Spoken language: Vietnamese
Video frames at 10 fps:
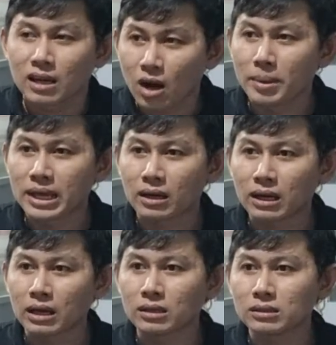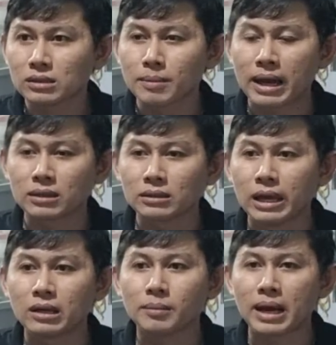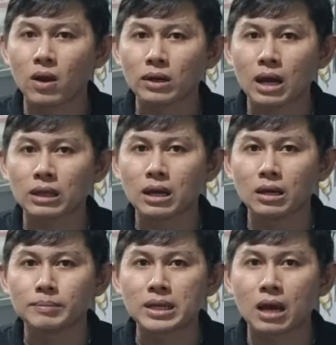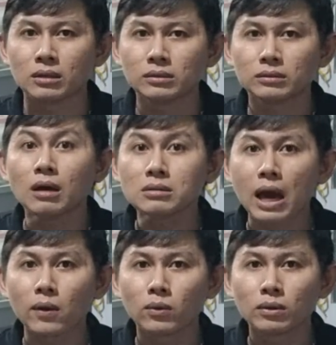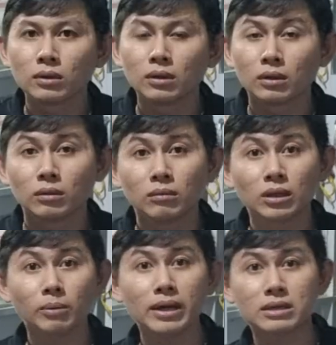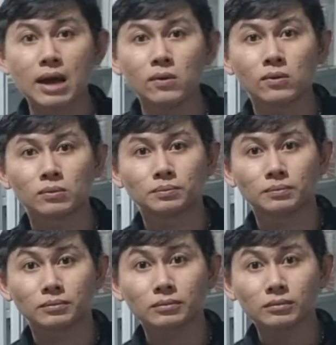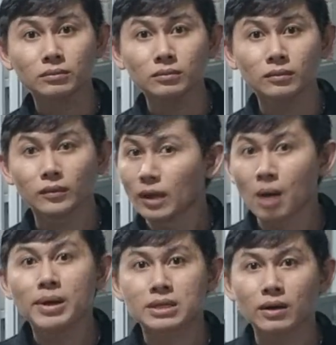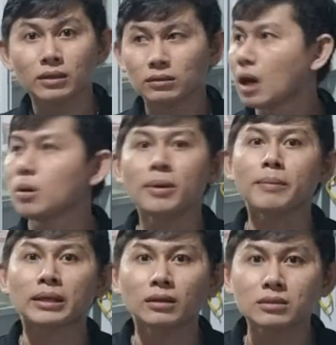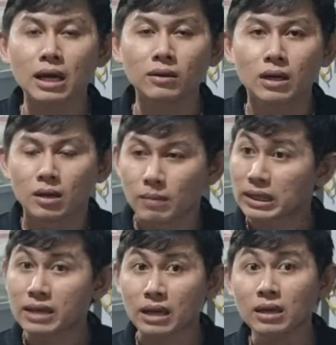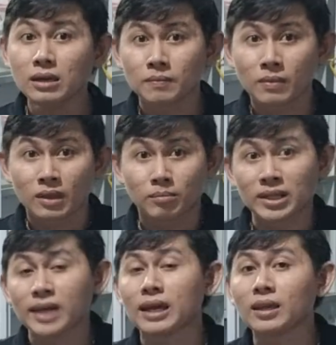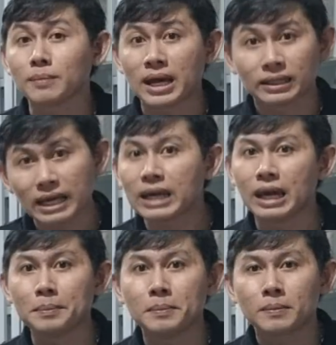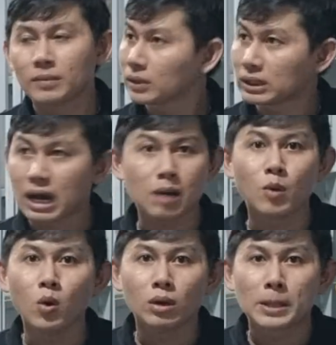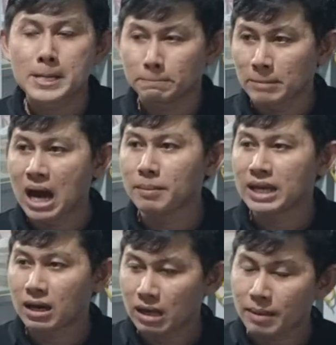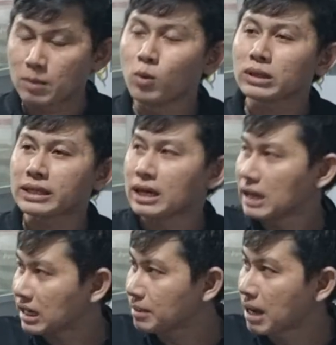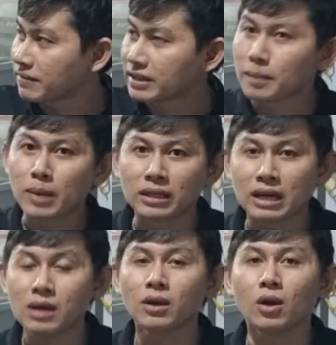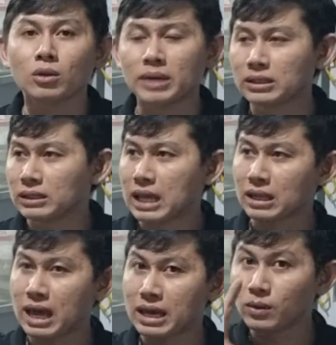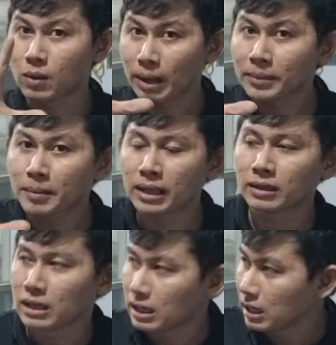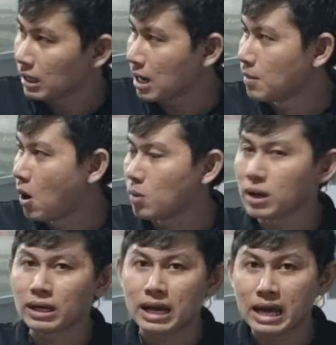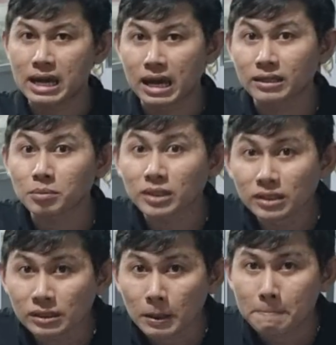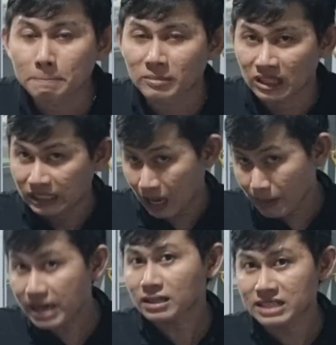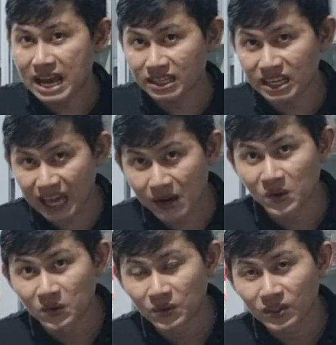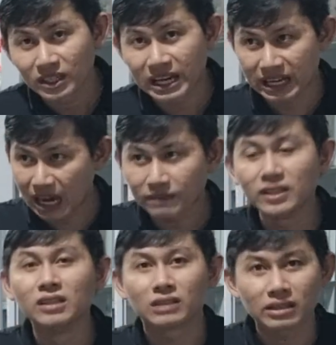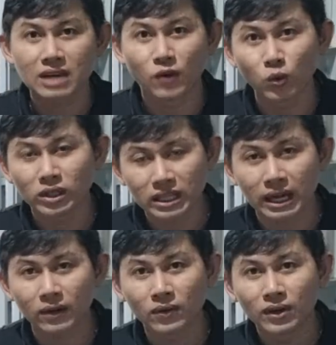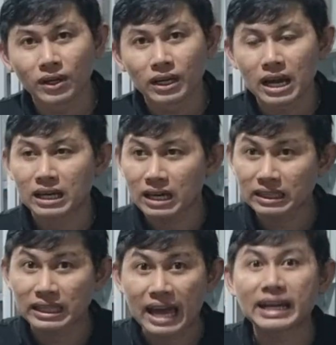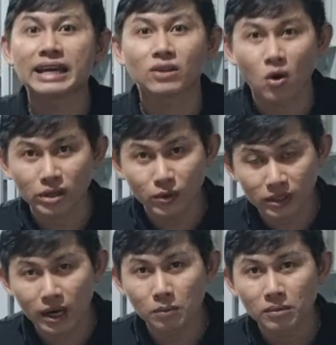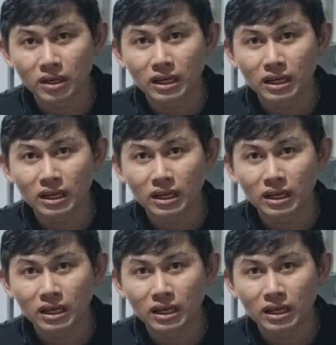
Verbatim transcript: Còn bây giờ các bạn điện các bạn hỏi Thái ơi bây giờ tưới làm sao, mình đâu biết làm sao, không biết sao hết, không có biết bét tưới làm sao, mà Thái chỉ tầm bậy là Thái gây nghiệp. Thái không muốn. Bởi bây giờ các bạn muốn Thái chỉ là các bạn phải chụp hình gửi Zalo cho mình, là yêu cầu 5 tấm hình. Là một là cái hệ thống tưới, cái bét xài như thế nào, hay cái vườn nó che phủ như thế nào, cái tán cây nó còn nhiều hay không,